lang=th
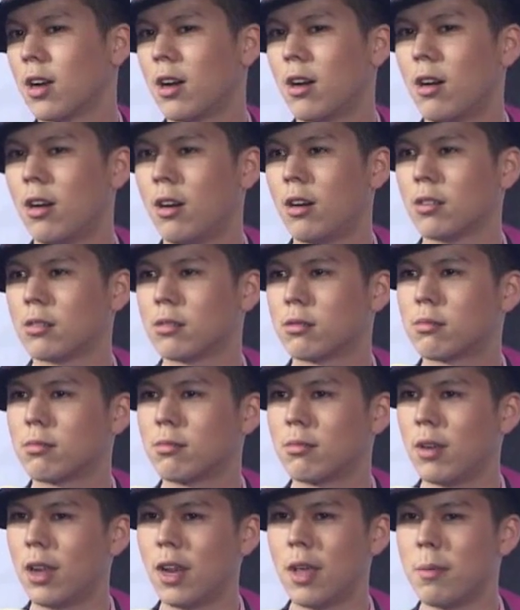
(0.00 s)
ก็
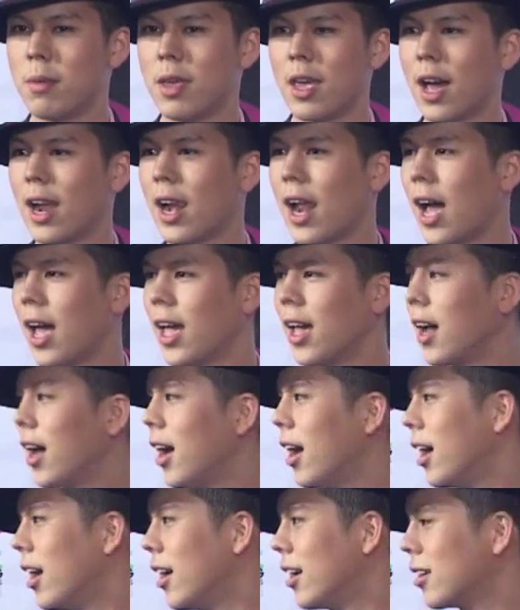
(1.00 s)
ไม่ได้มีอะไร
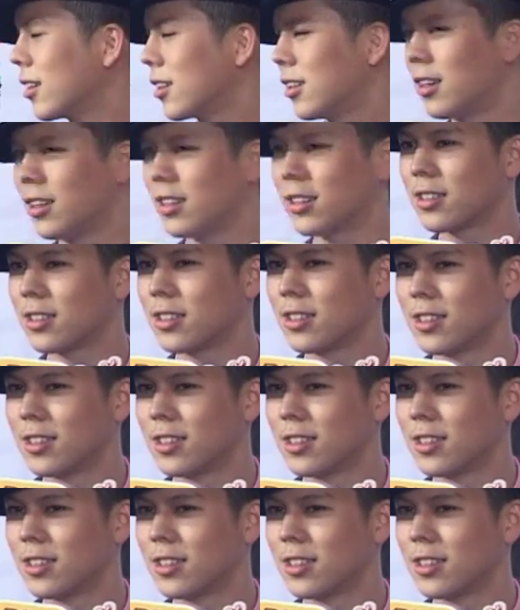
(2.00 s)
ฮะ ก็